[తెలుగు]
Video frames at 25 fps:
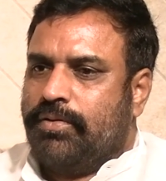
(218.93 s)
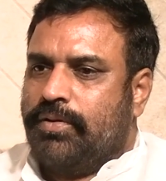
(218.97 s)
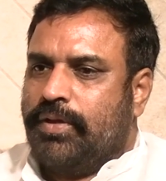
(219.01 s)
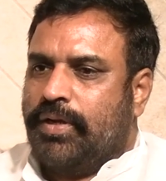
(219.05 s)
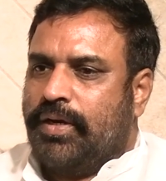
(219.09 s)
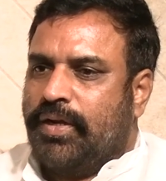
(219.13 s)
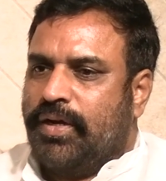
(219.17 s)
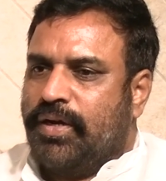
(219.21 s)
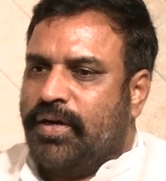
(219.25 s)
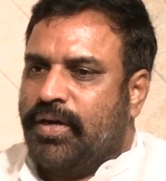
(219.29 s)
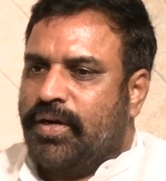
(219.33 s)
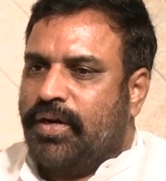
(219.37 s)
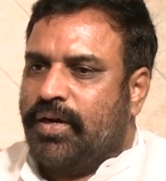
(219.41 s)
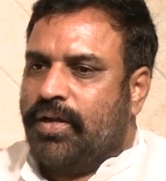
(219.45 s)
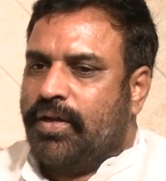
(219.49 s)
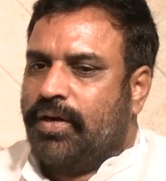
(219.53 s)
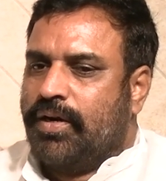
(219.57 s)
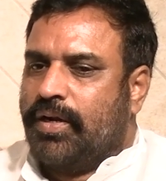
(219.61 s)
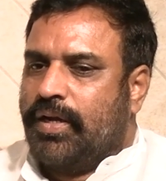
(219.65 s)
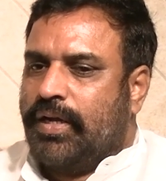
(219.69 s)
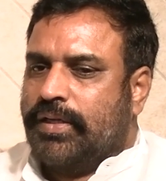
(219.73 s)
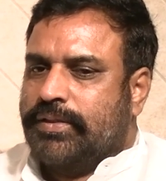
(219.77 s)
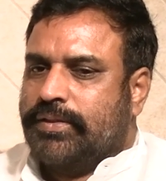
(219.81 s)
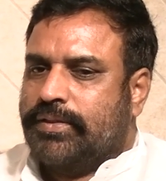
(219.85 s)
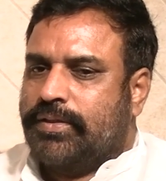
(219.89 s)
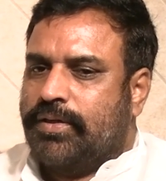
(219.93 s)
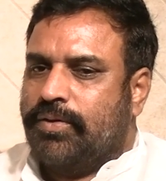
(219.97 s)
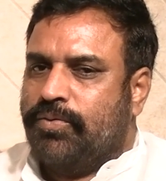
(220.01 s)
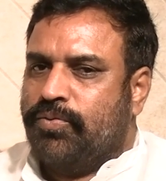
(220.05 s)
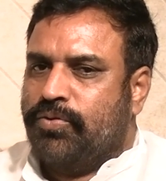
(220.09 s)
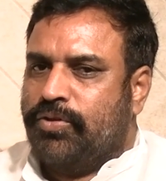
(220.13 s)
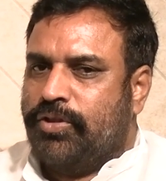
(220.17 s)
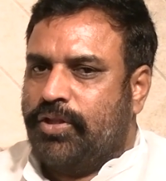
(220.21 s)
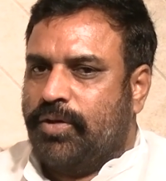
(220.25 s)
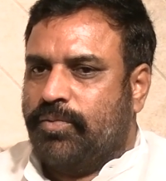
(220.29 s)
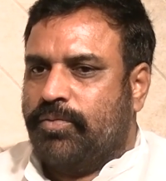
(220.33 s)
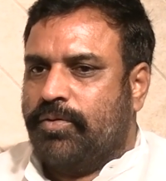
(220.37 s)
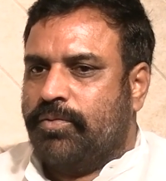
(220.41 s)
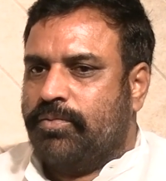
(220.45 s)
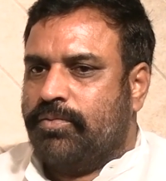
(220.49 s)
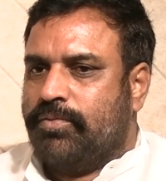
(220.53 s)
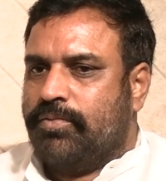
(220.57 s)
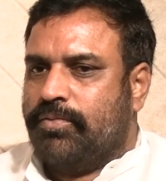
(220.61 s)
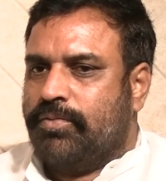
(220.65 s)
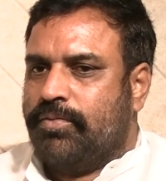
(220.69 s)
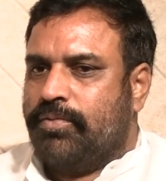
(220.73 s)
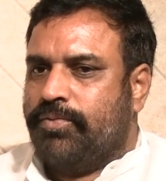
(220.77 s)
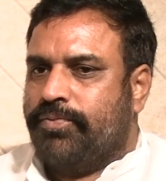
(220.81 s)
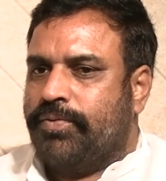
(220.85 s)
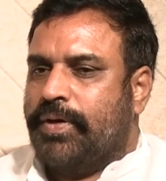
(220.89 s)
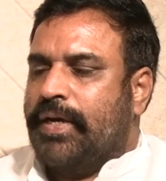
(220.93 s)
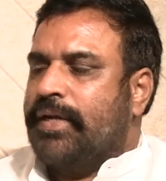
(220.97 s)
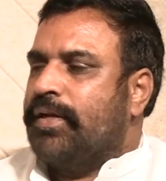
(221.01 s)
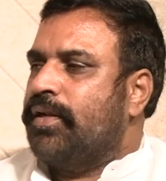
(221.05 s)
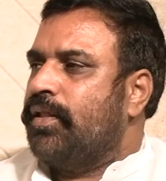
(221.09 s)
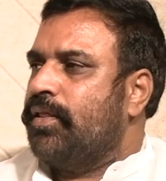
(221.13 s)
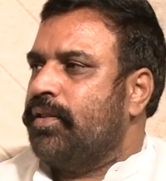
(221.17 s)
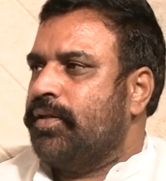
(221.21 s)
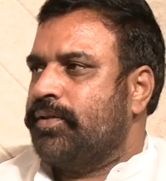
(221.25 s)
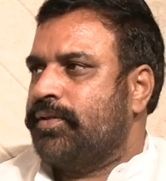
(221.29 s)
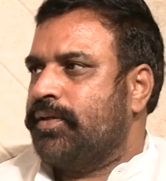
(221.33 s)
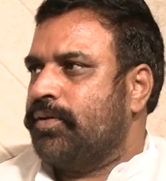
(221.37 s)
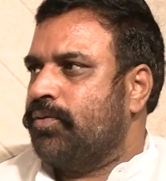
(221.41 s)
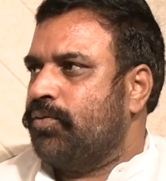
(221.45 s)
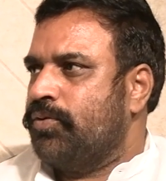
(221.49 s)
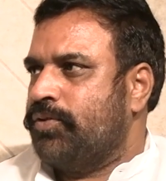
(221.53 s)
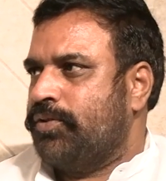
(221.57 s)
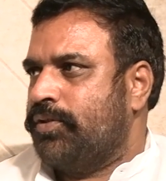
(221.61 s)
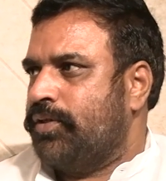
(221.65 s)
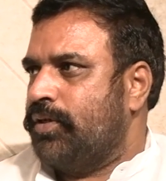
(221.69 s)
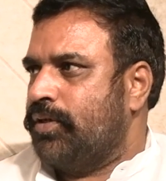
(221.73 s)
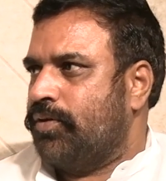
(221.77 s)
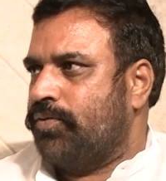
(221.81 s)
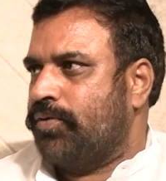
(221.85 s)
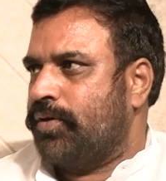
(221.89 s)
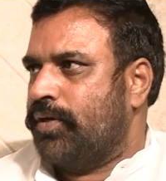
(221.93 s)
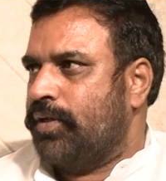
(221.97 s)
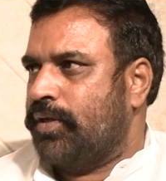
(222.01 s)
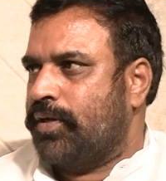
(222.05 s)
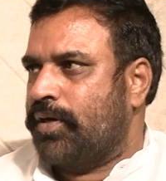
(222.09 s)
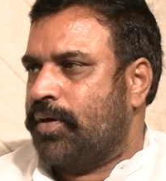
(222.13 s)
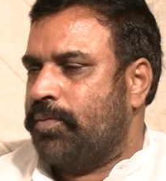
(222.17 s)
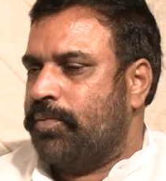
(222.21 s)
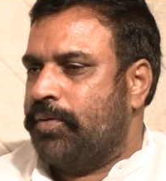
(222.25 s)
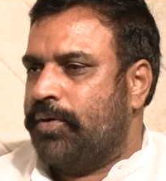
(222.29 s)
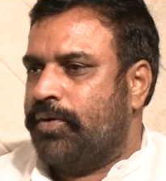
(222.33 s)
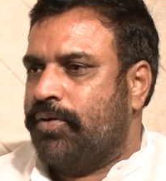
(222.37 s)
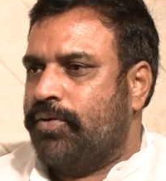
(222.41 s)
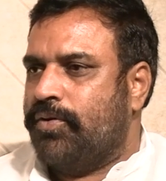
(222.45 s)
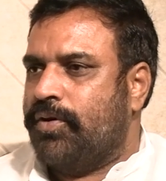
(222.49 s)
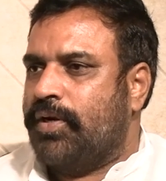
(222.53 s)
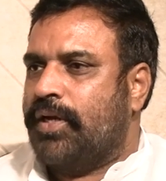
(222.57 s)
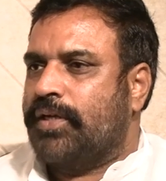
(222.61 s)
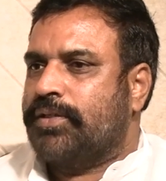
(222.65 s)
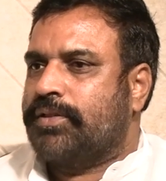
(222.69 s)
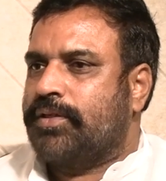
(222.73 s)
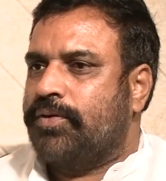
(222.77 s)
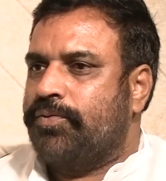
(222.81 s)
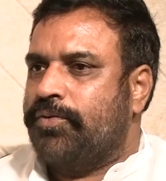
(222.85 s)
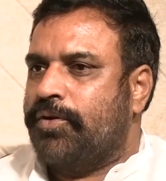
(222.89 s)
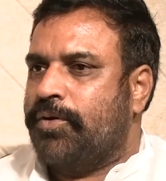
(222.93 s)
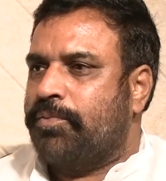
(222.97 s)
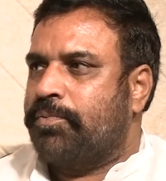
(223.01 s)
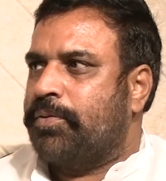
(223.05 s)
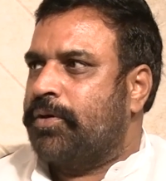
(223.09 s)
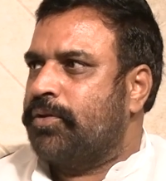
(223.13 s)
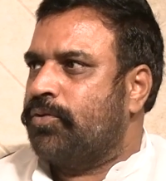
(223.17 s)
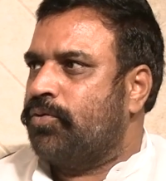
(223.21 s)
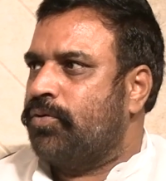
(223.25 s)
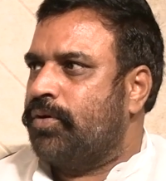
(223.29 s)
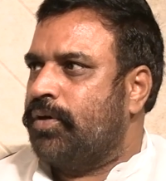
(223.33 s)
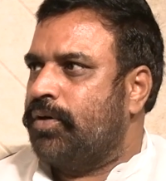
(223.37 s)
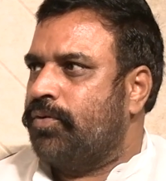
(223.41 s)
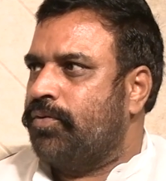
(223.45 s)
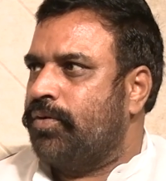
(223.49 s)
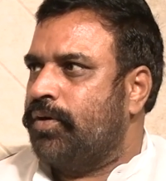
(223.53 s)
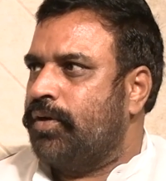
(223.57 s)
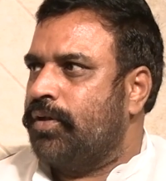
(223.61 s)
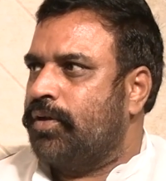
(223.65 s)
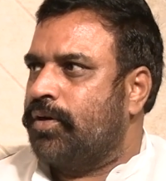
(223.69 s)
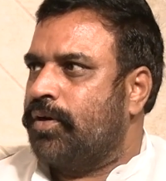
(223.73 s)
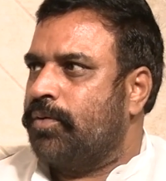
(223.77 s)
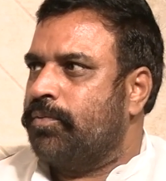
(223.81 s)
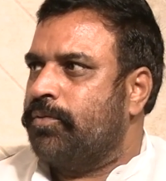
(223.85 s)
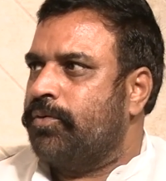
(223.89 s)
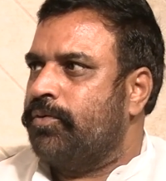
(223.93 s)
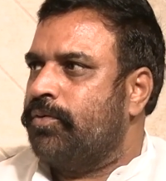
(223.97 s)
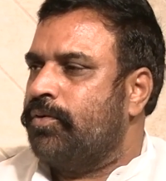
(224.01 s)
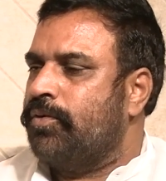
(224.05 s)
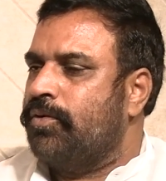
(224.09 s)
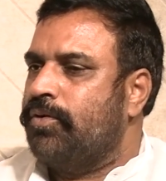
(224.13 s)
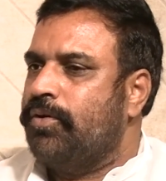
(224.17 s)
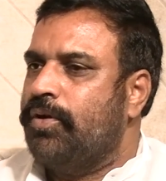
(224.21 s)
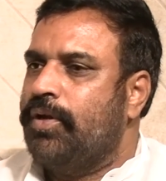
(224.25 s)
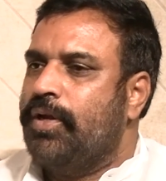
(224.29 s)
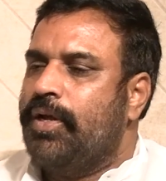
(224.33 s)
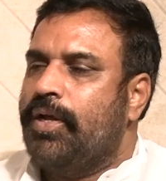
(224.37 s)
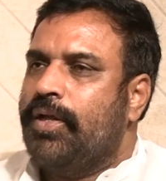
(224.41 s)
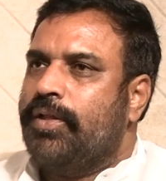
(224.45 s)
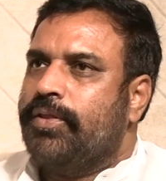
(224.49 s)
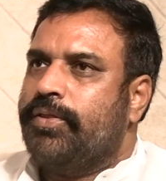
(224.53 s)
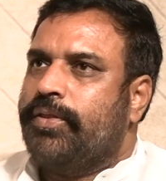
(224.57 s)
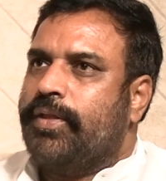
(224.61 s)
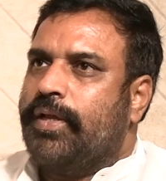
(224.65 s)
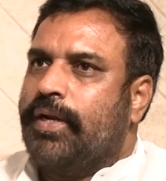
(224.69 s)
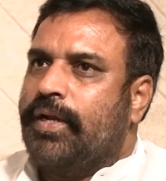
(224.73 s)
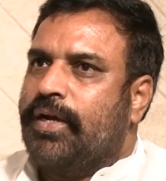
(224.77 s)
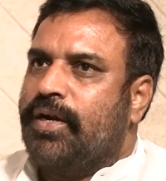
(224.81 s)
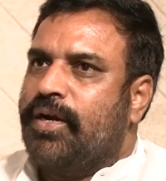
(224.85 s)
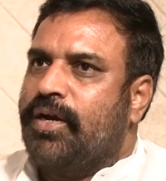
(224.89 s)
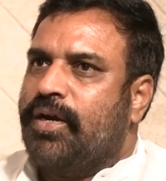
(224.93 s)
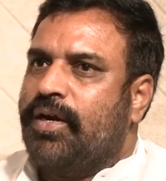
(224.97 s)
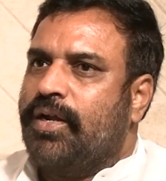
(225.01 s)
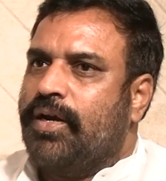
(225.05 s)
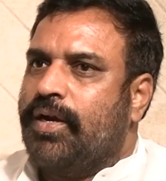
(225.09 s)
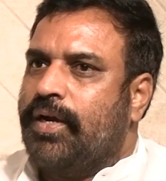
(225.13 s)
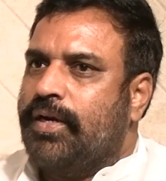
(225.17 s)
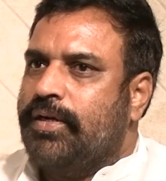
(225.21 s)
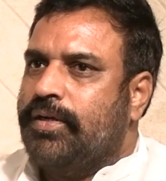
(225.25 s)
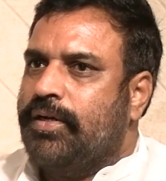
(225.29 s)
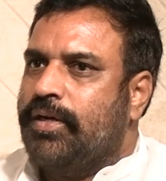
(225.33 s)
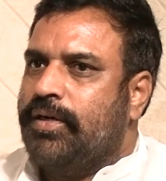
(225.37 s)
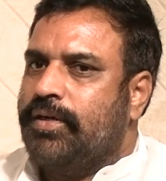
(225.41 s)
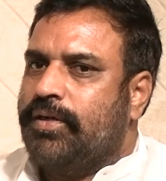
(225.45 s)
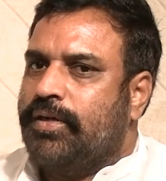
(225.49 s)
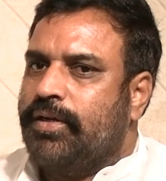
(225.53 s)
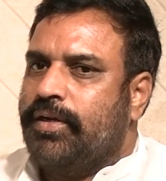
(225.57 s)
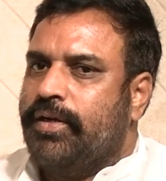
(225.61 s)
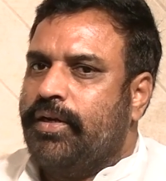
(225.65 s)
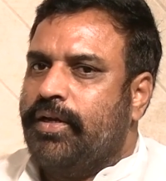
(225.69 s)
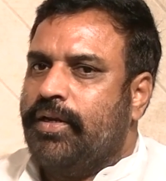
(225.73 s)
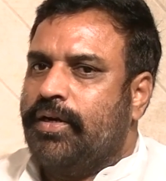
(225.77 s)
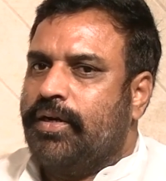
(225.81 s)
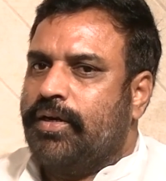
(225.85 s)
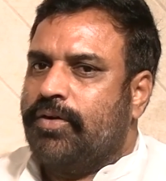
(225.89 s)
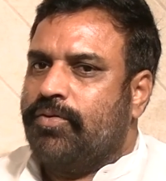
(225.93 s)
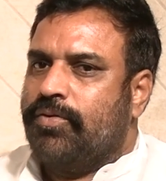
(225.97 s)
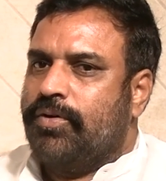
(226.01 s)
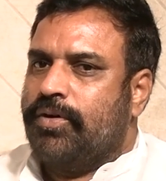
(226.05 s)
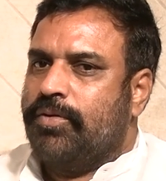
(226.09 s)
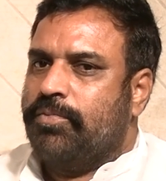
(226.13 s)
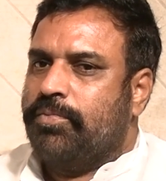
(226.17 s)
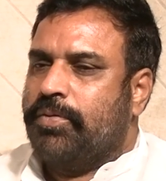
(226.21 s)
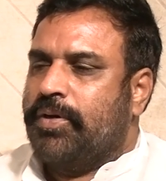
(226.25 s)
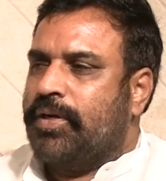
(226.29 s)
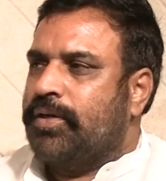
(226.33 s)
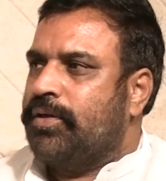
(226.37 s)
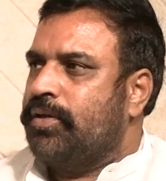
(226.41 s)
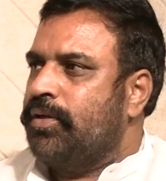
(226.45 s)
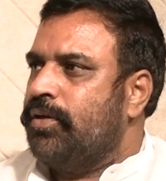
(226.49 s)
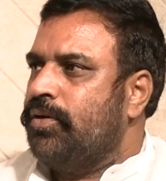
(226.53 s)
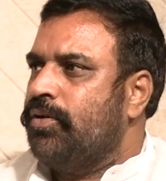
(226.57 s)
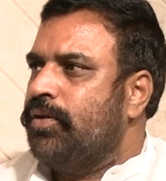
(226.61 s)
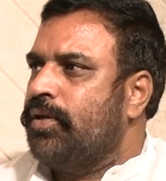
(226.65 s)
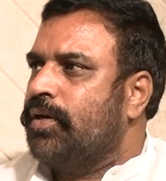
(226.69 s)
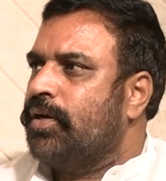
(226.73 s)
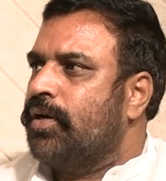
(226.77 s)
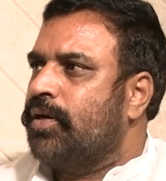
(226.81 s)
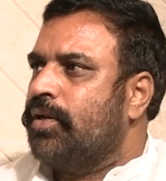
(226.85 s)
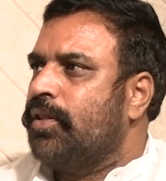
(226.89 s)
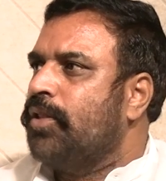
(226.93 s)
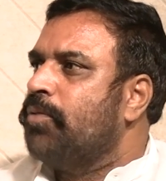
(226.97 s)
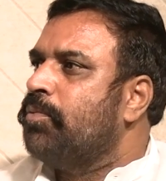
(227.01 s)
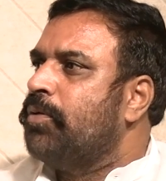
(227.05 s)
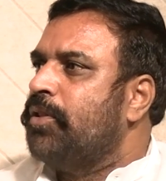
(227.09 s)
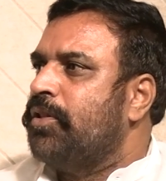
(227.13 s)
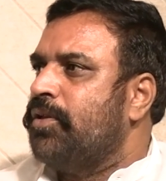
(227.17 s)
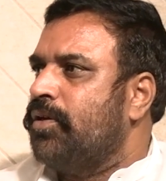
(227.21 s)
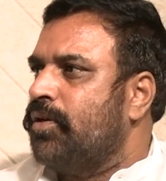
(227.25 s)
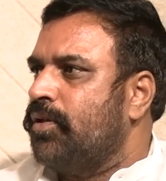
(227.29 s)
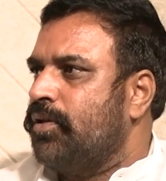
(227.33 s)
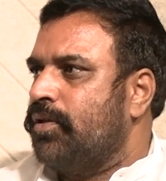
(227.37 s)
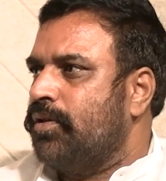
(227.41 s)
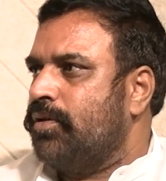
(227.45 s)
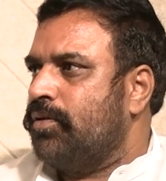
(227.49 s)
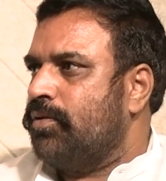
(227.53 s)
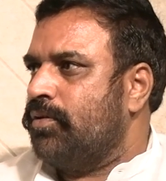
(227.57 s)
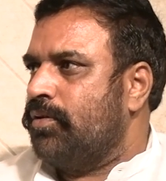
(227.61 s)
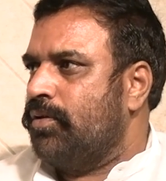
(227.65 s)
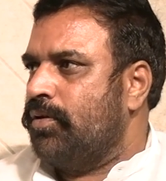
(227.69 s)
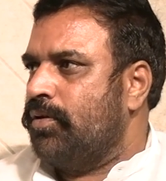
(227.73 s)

తెలంగాణ రాష్ట్ర ఉద్యమం ఫైనల్ దశకు వచ్చినటువంటి క్రమంలో రాష్ట్రం ఏర్పడుతున్నటువంటి క్రమంలో తెలంగాణ ఐడెంటిటీ లేనటువంటి పార్టీలు ఇక్కడ దెబ్బతిన్నాయి